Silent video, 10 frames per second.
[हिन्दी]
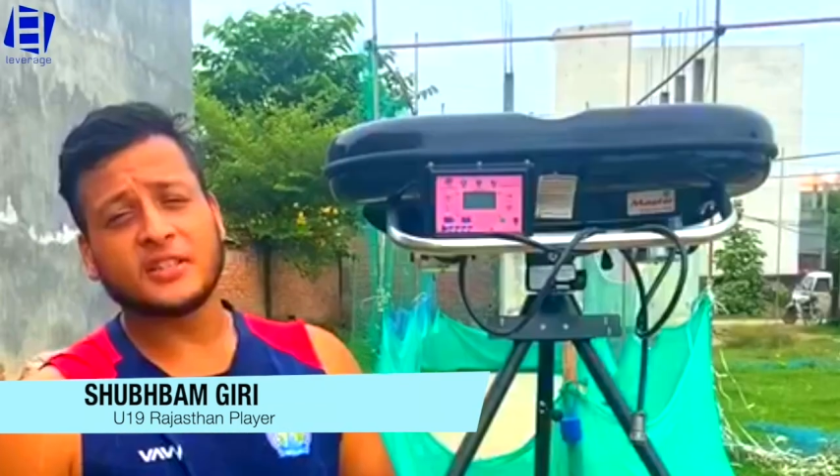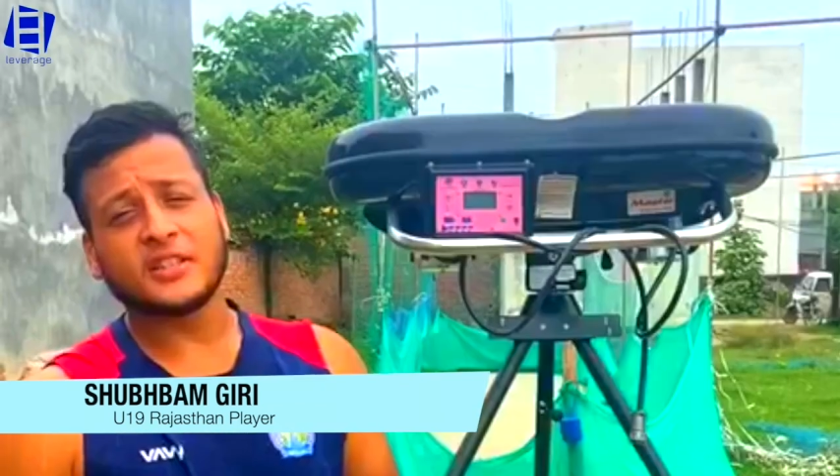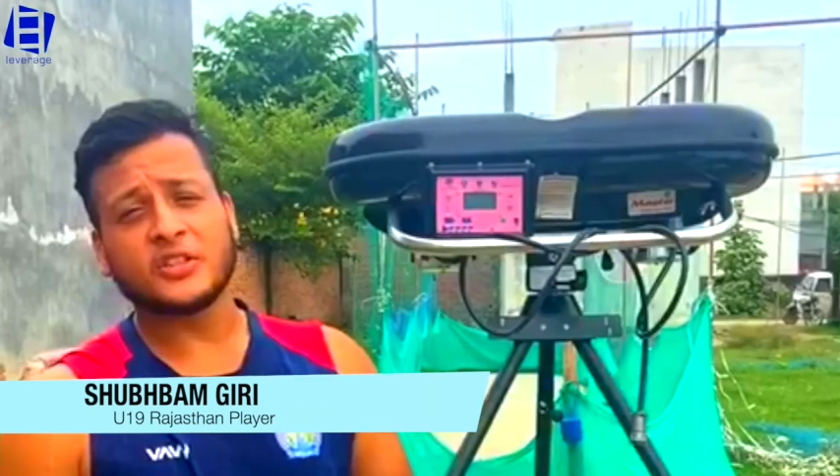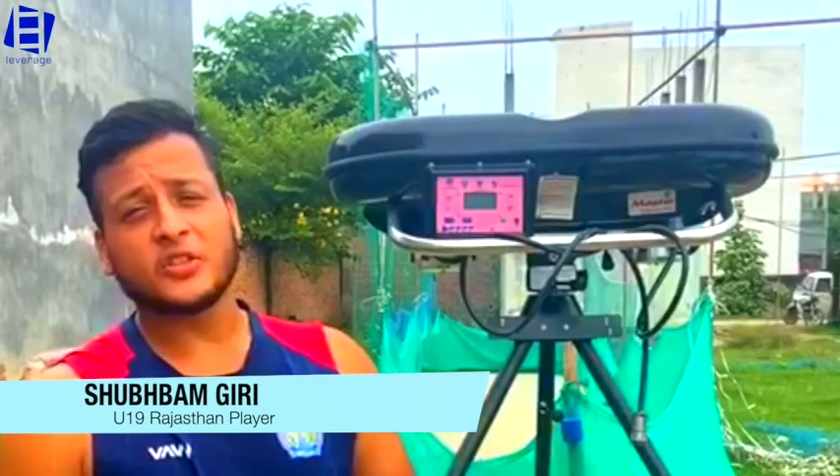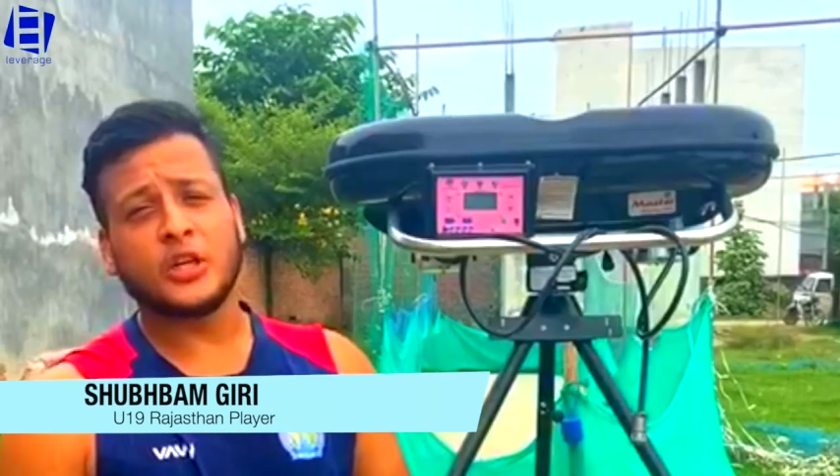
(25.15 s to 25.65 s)
कर
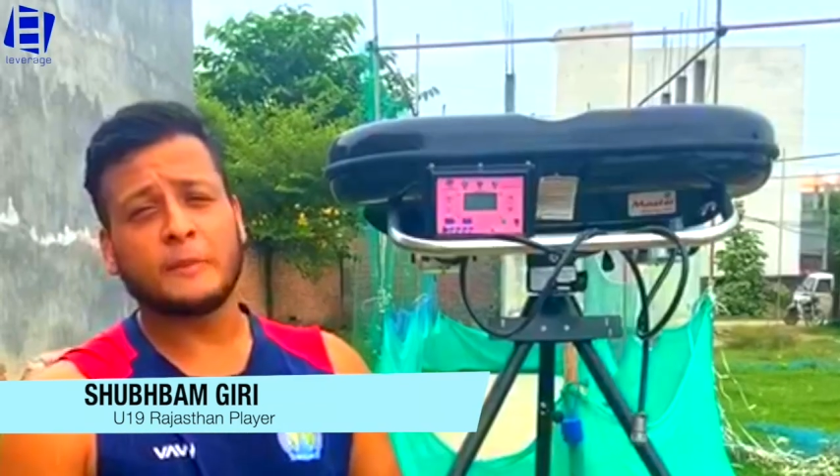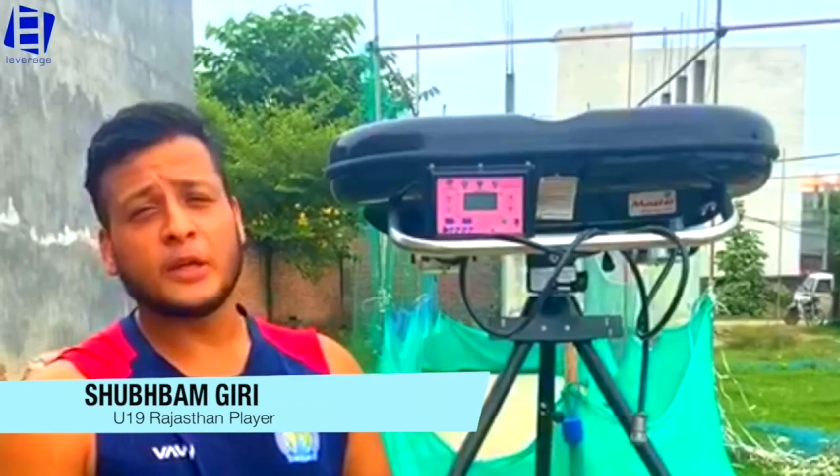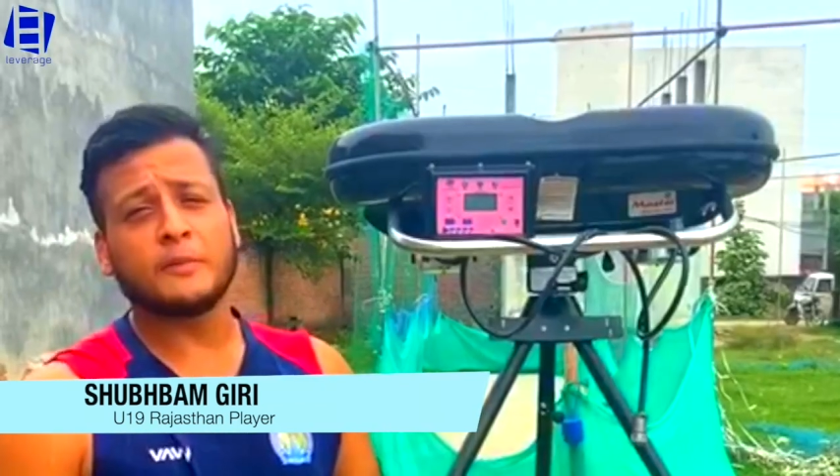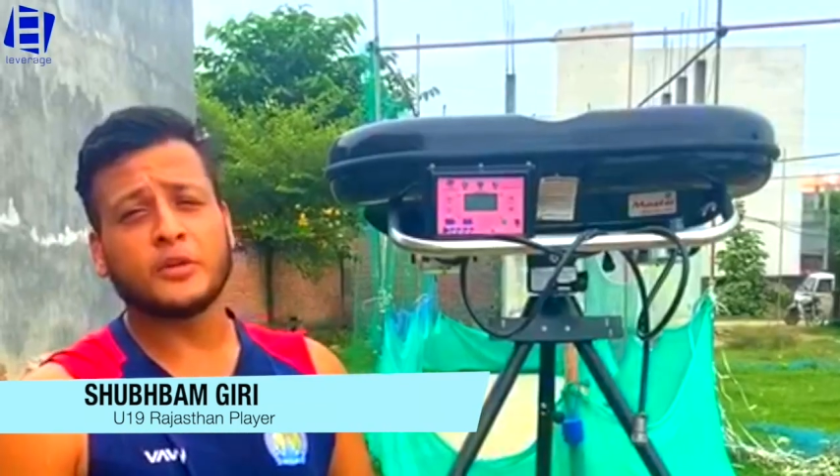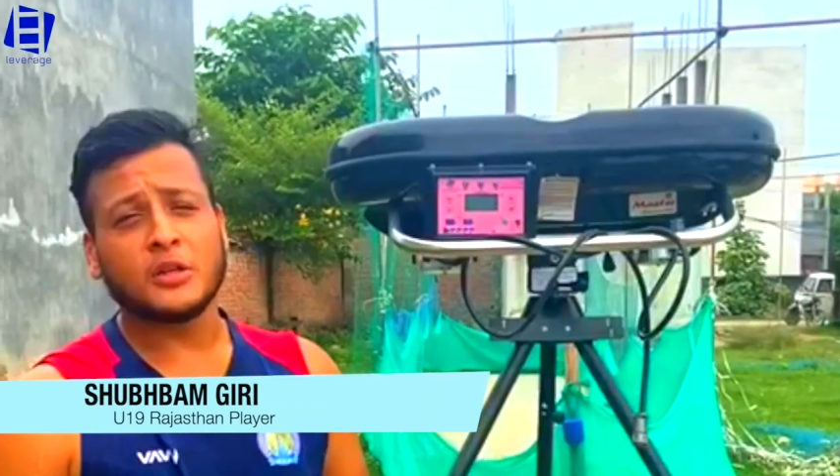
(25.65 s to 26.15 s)
सकते हो आपकी
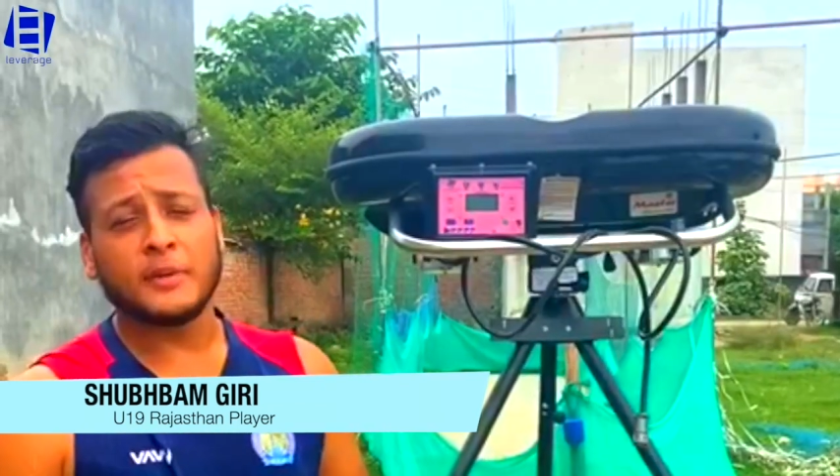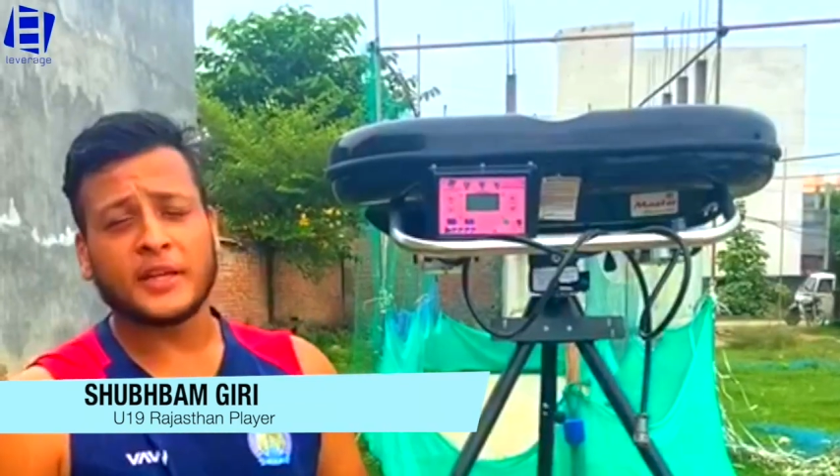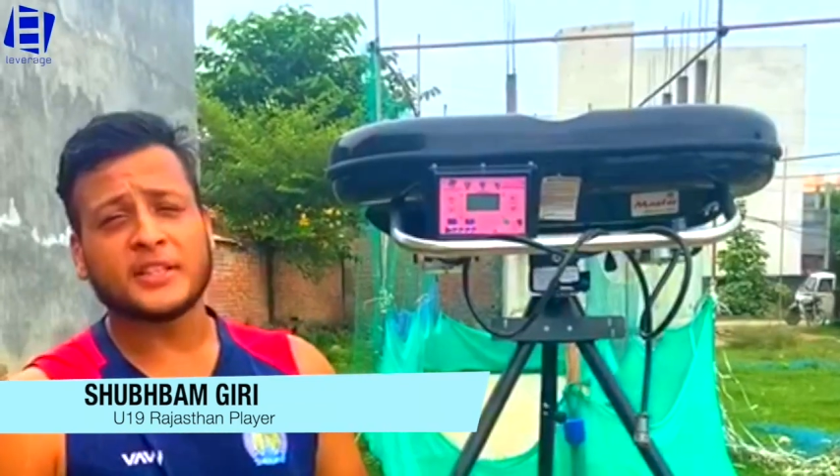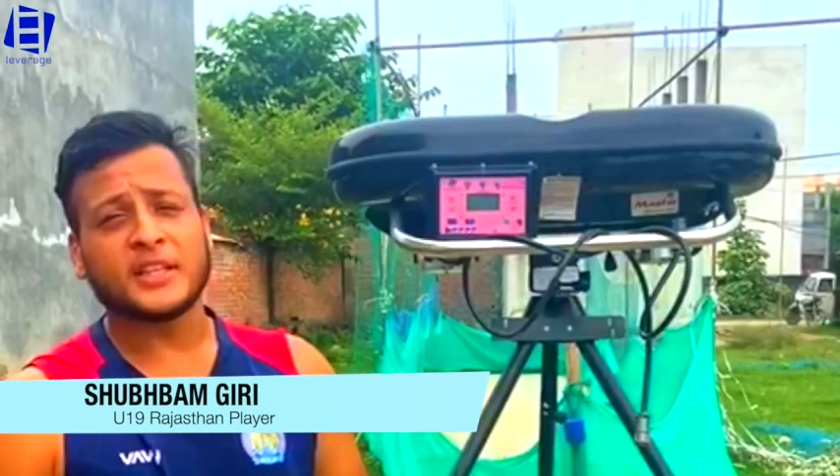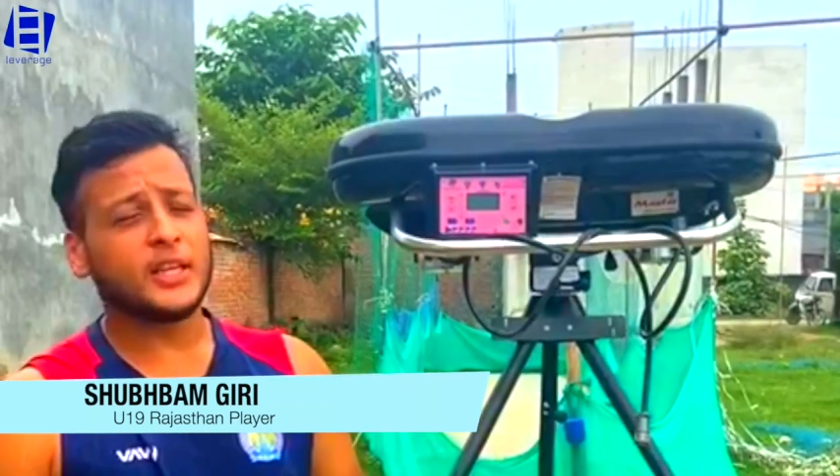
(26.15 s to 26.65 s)
पर्सनल
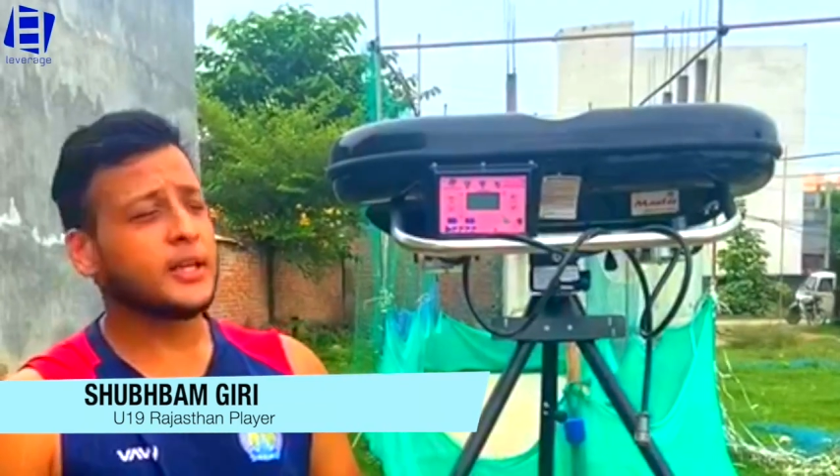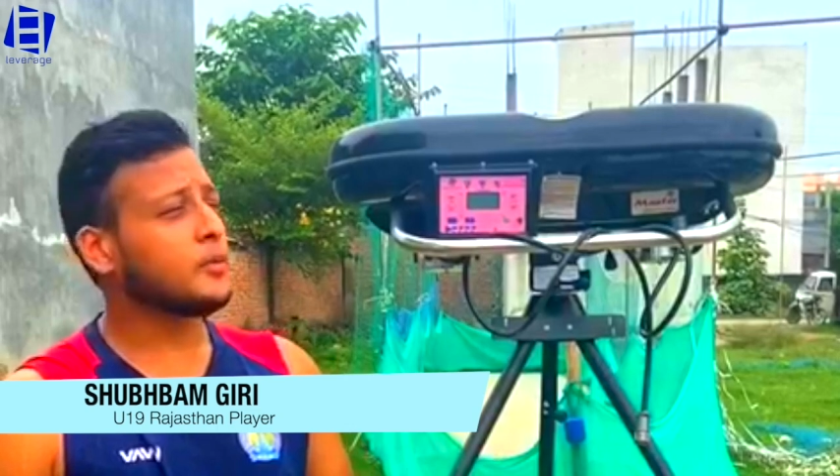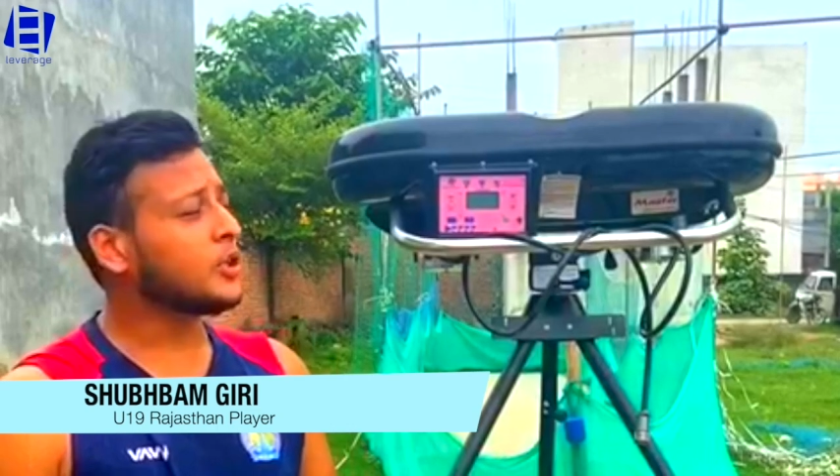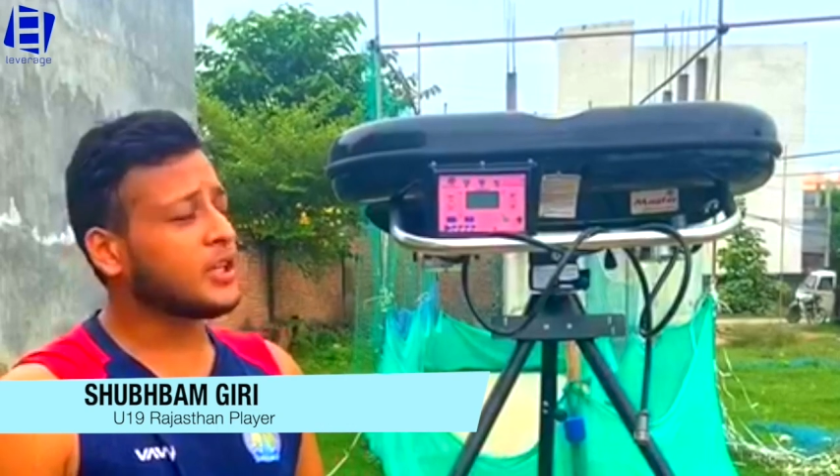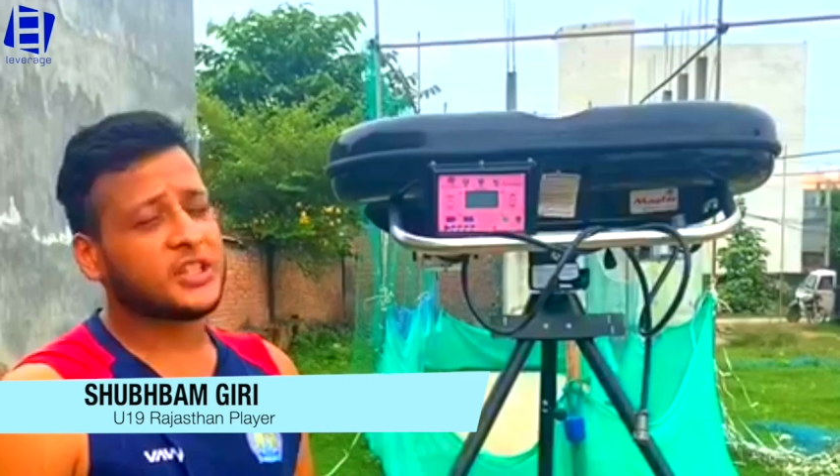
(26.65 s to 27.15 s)
प्रैक्टिस के लिए ये
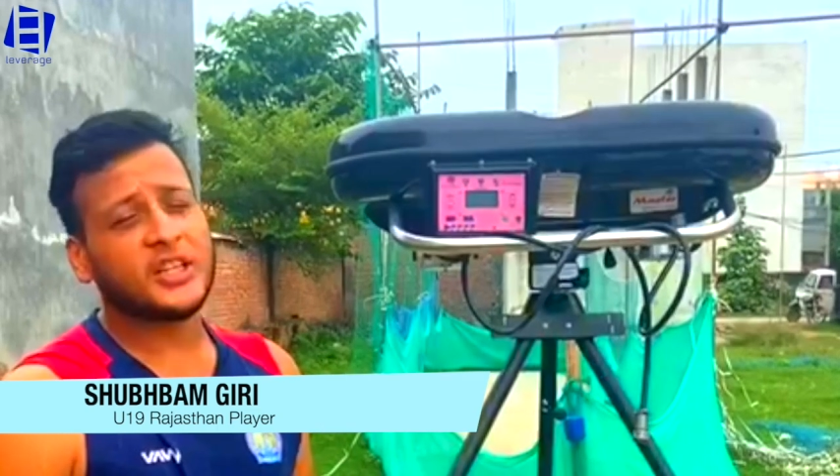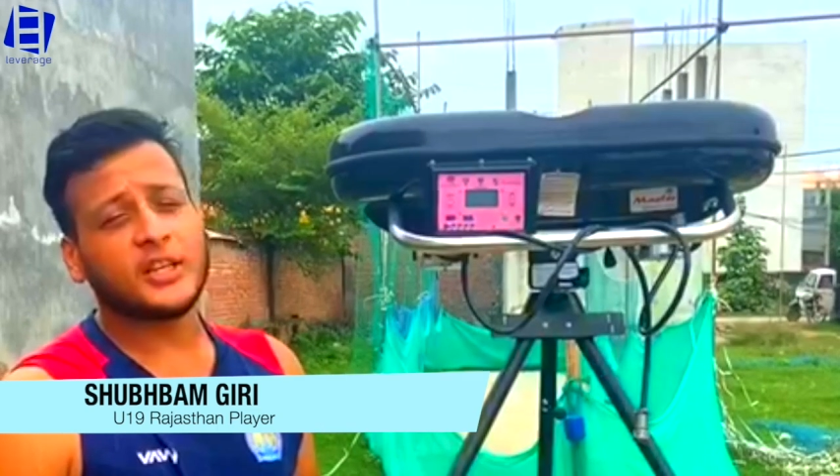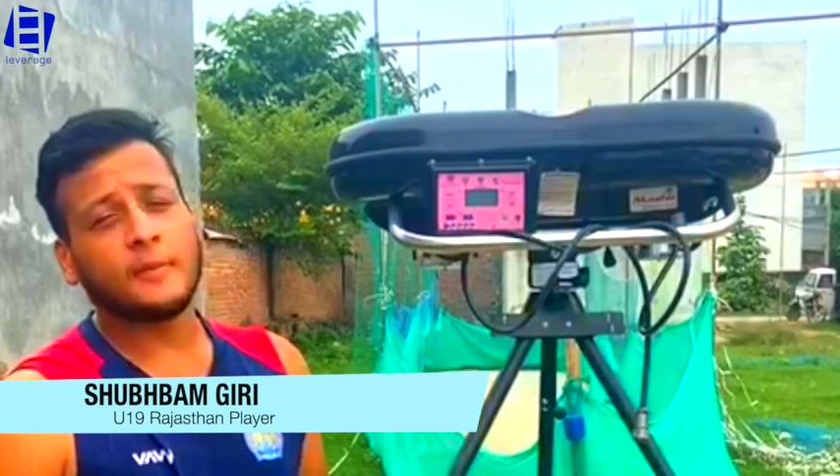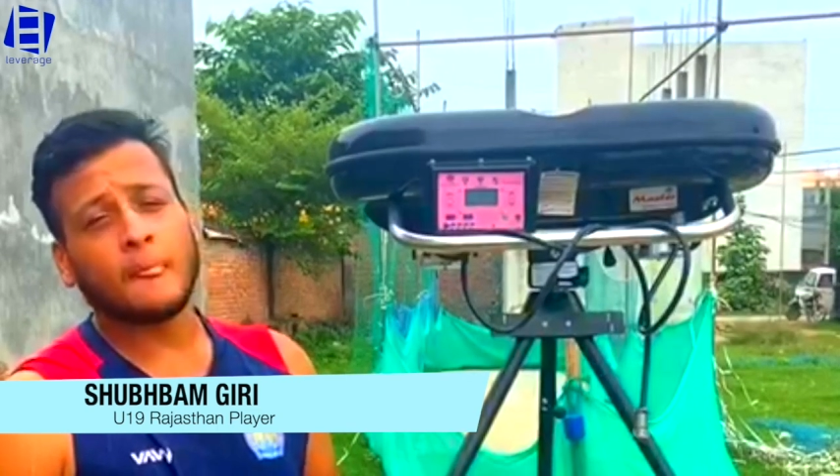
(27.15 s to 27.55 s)
बहुत अच्छी है